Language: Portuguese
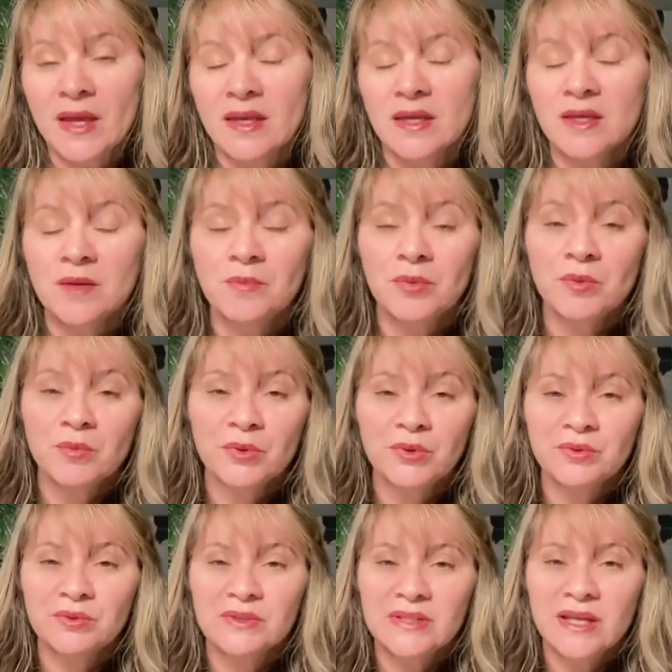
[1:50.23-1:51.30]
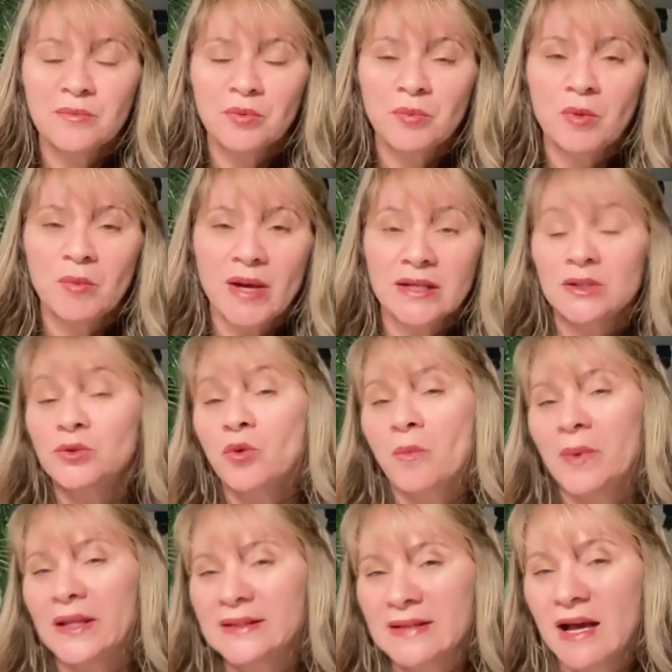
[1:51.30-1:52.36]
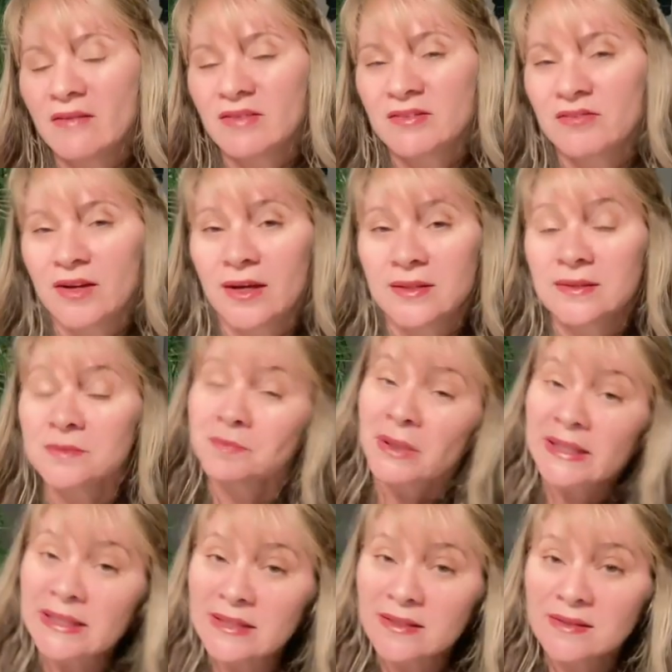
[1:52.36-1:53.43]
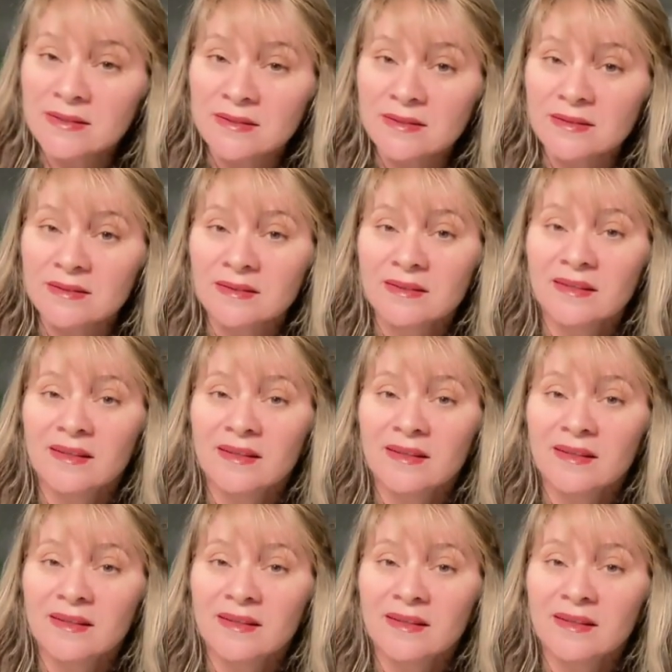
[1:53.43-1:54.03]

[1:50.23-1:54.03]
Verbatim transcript: E por muito tempo meu marido completava a frase, please,